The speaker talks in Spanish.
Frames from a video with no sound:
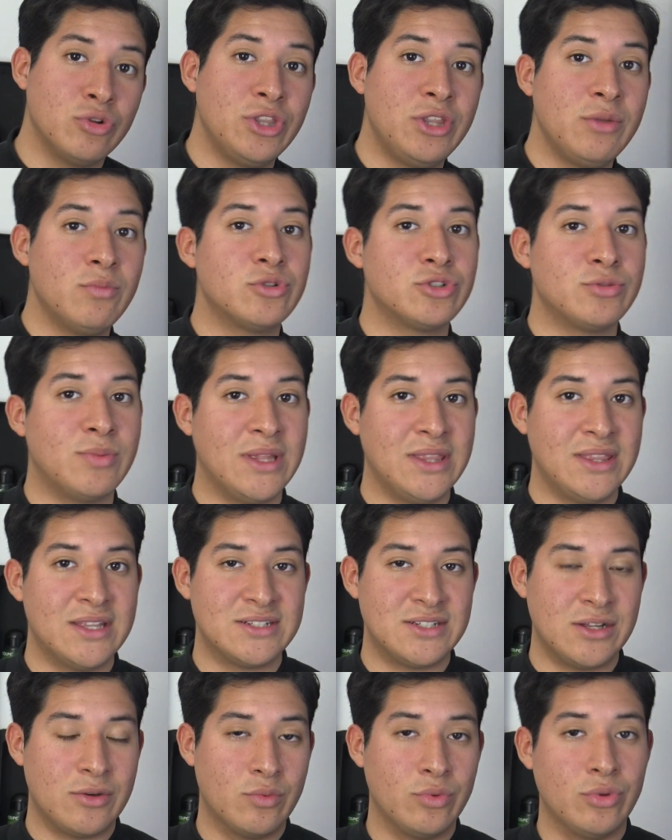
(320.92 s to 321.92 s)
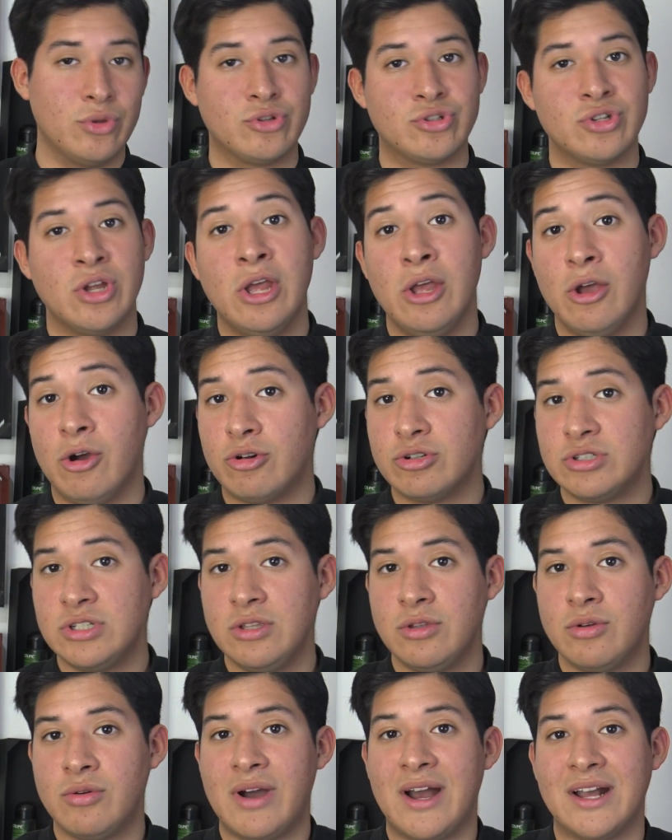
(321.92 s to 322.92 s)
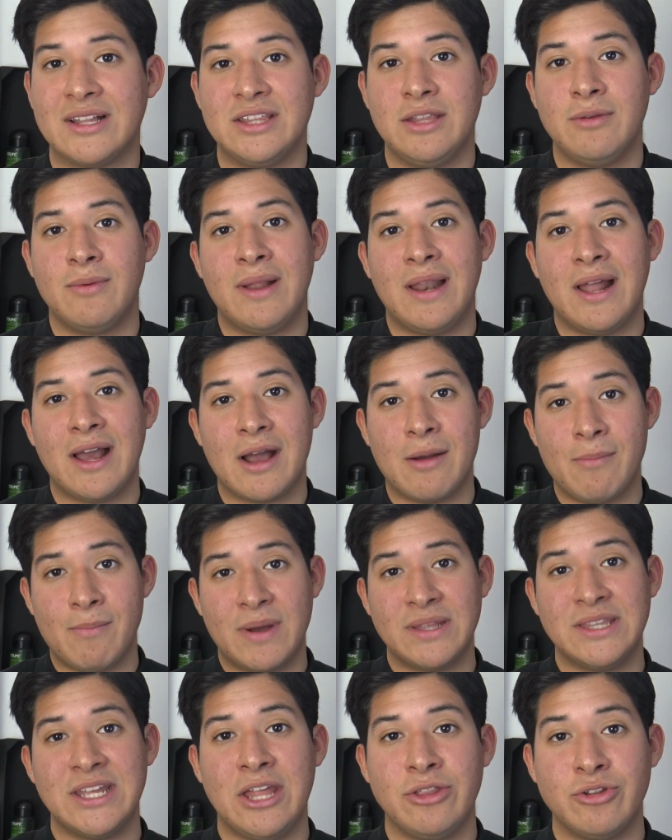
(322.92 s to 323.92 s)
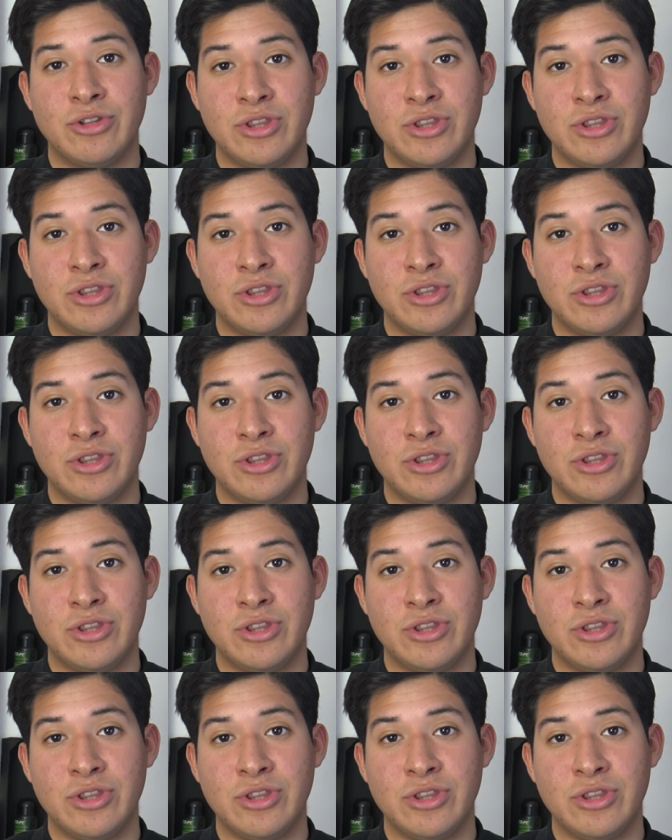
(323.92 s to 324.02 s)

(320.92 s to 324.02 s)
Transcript: últimos 20 segundos o si no, activa la campana de